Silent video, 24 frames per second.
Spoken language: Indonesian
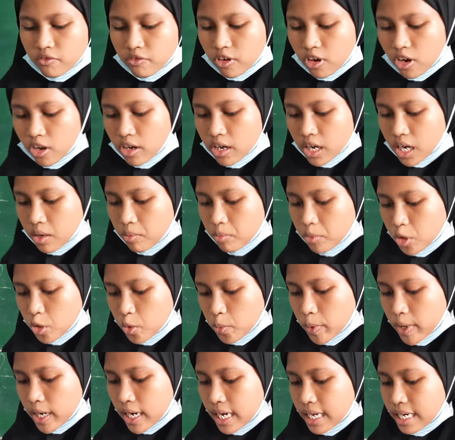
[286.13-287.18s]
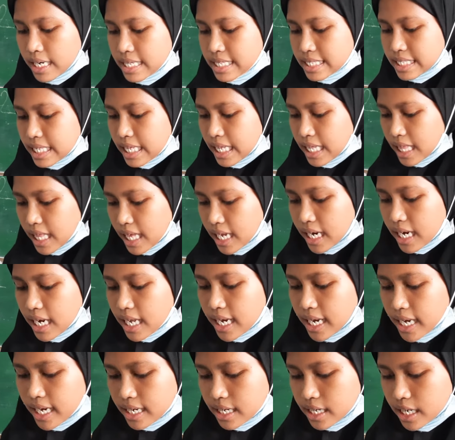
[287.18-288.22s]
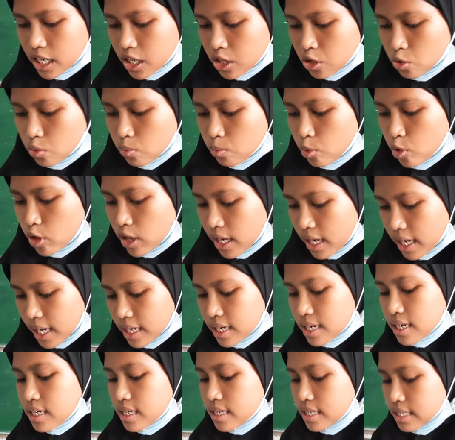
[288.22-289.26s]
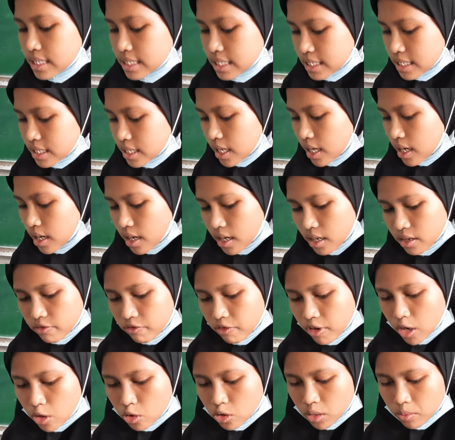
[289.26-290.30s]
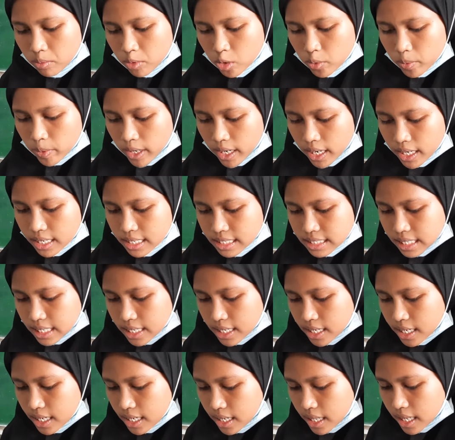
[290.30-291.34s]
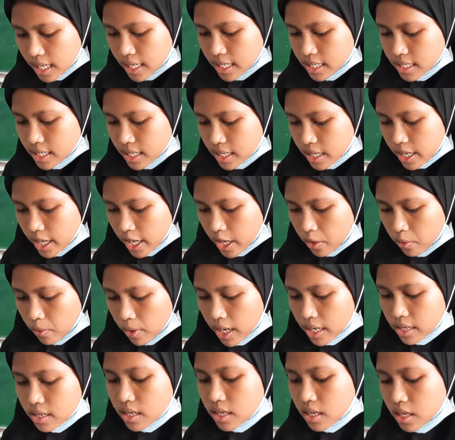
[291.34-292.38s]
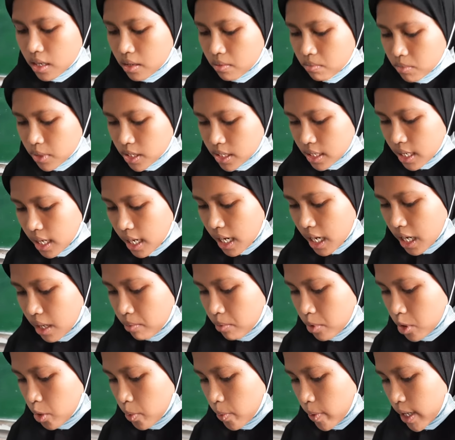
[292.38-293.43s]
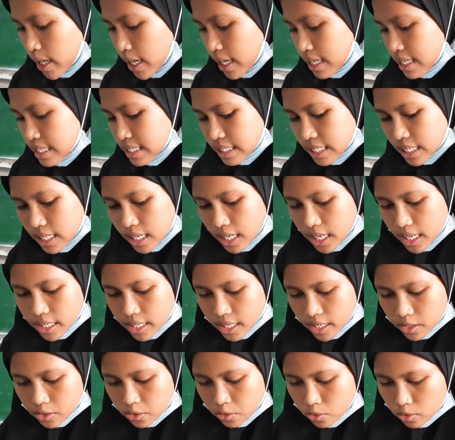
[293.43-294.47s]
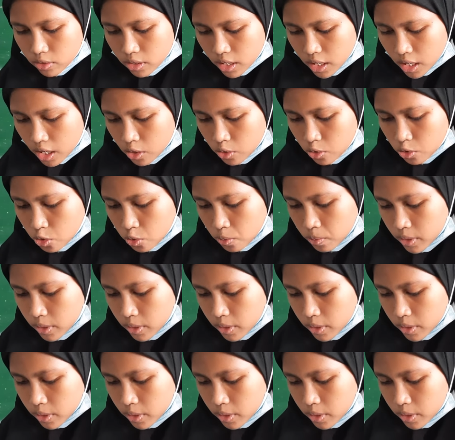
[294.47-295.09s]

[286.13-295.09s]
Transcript: Flora merupakan istilah lain dari tumbuhan, sedangkan fauna merupakan istilah lain dari hewan. Denda alam merupakan istilah yang digunakan untuk